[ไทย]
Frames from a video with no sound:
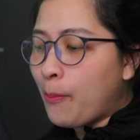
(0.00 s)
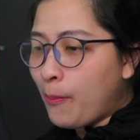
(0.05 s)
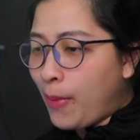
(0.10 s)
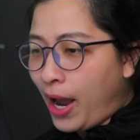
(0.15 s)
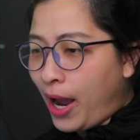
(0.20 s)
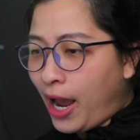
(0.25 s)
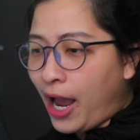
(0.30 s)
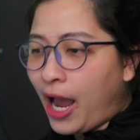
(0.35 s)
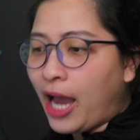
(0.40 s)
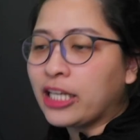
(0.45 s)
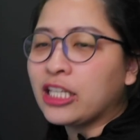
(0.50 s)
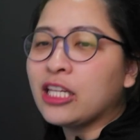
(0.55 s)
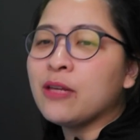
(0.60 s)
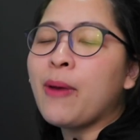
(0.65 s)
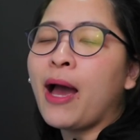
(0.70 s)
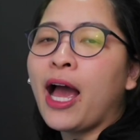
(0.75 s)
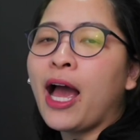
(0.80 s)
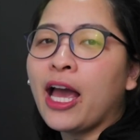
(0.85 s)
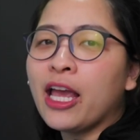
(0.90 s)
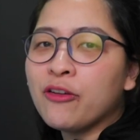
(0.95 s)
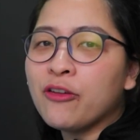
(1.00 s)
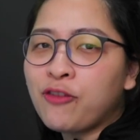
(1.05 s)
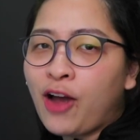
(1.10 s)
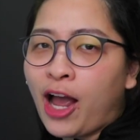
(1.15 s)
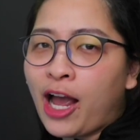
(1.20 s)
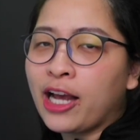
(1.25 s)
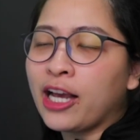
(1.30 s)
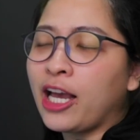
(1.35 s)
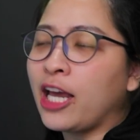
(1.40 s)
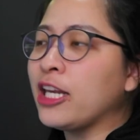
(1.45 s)
มาอธิบายให้ฟั
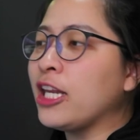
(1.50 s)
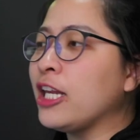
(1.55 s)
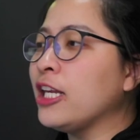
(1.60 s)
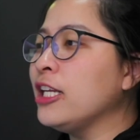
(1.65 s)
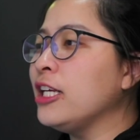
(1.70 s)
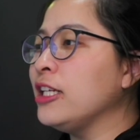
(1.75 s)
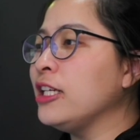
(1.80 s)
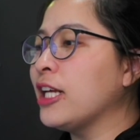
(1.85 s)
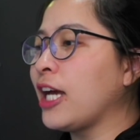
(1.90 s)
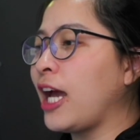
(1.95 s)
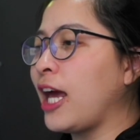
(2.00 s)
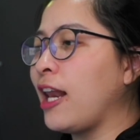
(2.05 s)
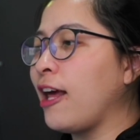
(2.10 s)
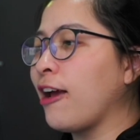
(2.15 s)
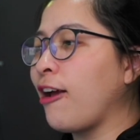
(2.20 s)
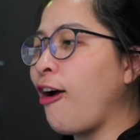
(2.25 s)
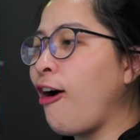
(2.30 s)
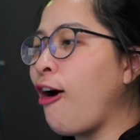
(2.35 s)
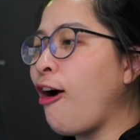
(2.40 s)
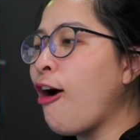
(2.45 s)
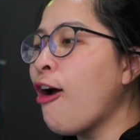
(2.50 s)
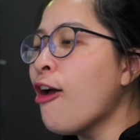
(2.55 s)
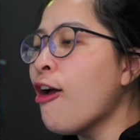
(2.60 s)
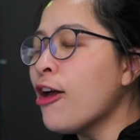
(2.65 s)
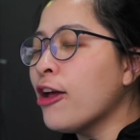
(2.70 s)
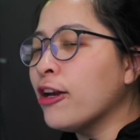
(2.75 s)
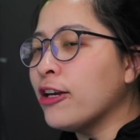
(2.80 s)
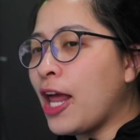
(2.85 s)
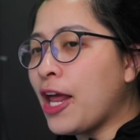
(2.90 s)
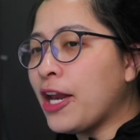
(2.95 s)
งกันนิดนึงนะคะ แล้วก็
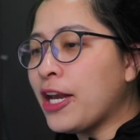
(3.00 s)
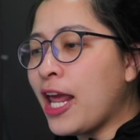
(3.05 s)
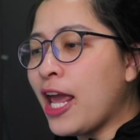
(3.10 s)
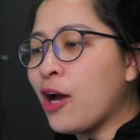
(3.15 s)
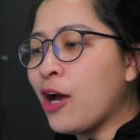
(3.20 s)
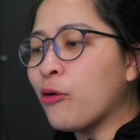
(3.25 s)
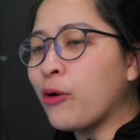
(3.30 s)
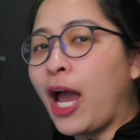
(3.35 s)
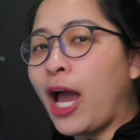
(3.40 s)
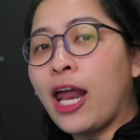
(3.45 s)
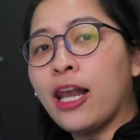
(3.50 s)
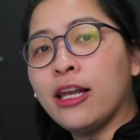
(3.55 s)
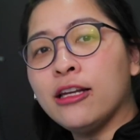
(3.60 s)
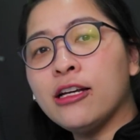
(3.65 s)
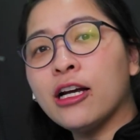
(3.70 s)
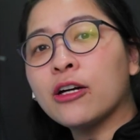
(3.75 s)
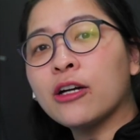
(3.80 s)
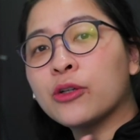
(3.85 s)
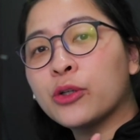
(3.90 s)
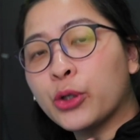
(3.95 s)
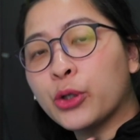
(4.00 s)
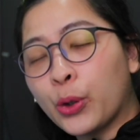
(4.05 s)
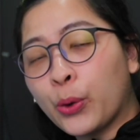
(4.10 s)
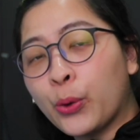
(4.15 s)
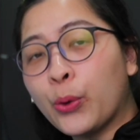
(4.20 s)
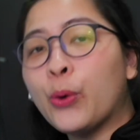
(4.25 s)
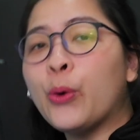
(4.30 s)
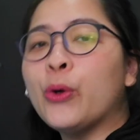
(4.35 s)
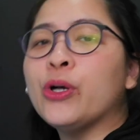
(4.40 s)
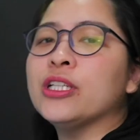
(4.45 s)
แนะแนวการเลือกโดร
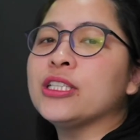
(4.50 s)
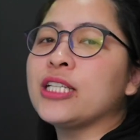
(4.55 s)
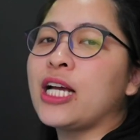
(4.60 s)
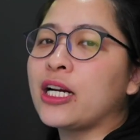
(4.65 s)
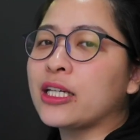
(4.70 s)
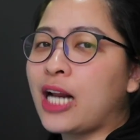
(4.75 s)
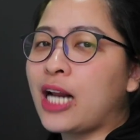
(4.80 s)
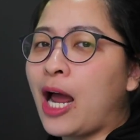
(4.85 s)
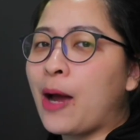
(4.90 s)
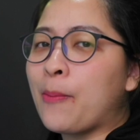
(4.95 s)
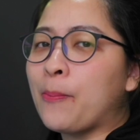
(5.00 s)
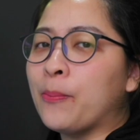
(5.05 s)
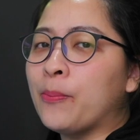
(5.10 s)
นสักรำ